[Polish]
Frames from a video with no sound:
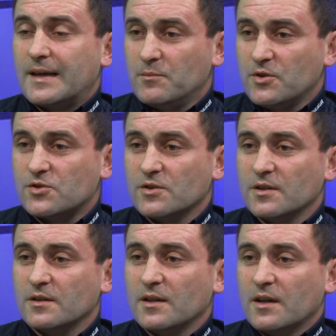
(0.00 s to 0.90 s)

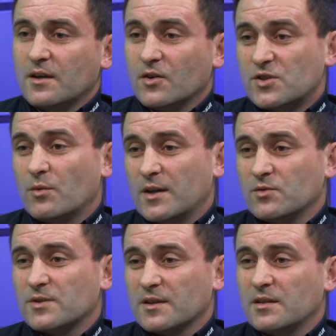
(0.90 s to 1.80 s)
chemicznych o
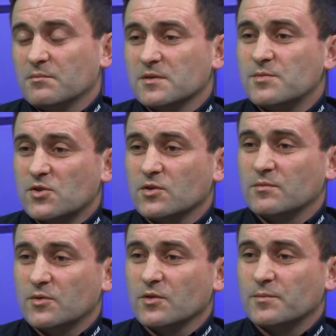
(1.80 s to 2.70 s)
działaniu takim
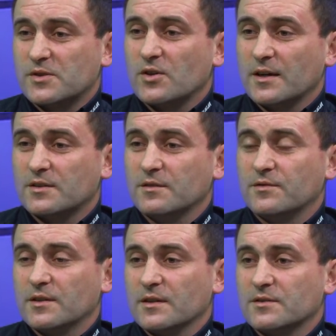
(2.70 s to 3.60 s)
zbliżonym do
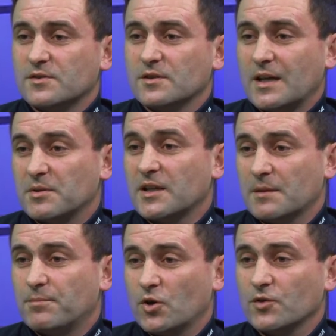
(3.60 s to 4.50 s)
psychoaktywnych, czyli jakby
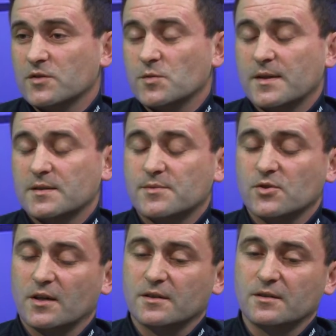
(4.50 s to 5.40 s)
takie pochodne substancji
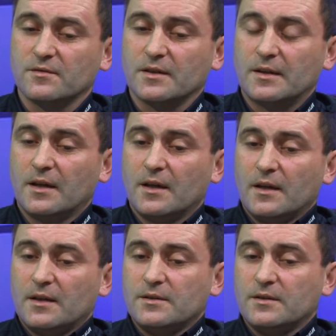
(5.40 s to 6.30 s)
psychoaktywnych.
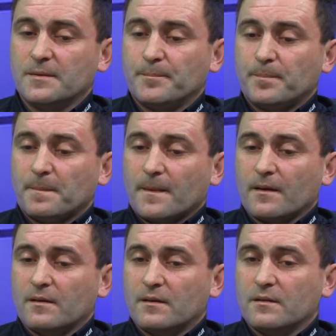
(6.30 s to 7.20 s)
I
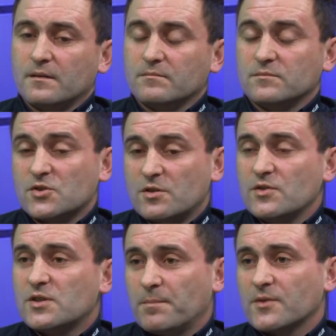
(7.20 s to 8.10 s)
Y,
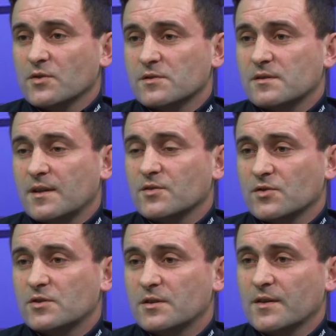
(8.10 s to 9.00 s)
rzeczywiście patrząc na to,
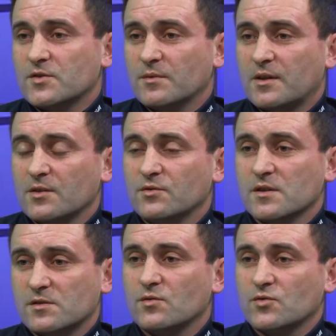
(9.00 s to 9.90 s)
co się dzieje w naszym kraju,
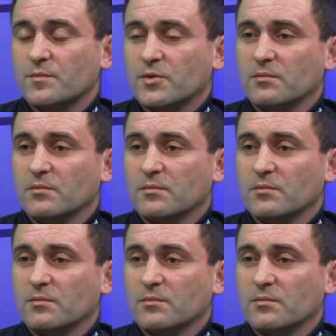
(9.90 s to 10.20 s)
jest to duży